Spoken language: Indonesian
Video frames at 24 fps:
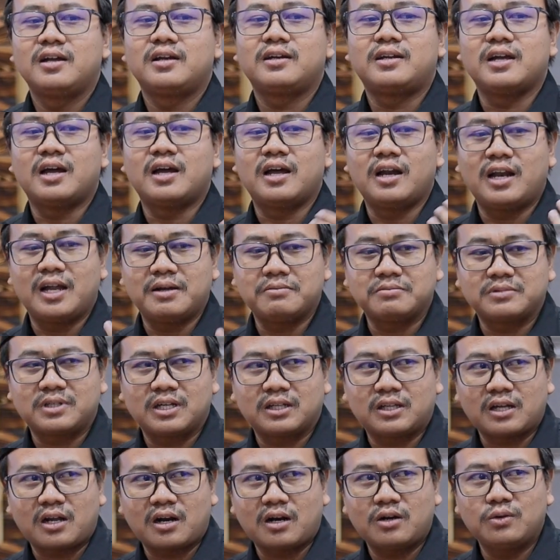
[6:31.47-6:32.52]
dalam
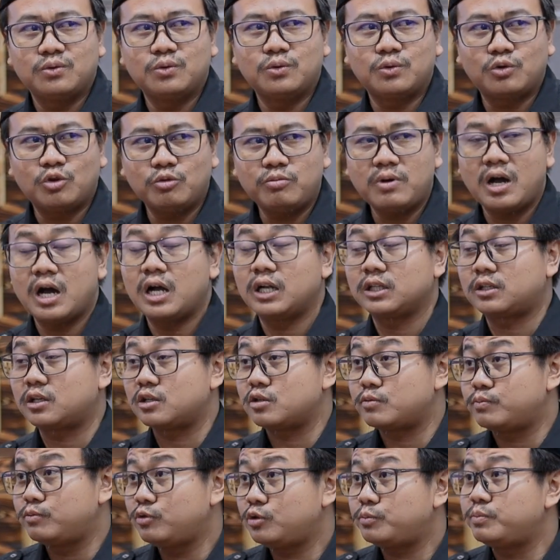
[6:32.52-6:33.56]
tataran hukum hal
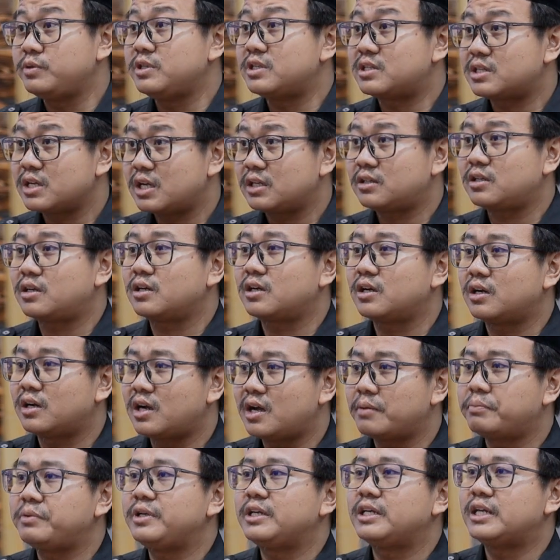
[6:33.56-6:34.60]
tersebut bisa terkena
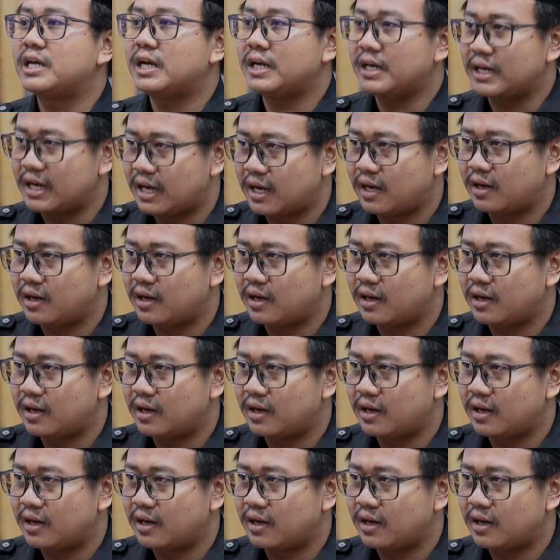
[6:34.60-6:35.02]
pidana.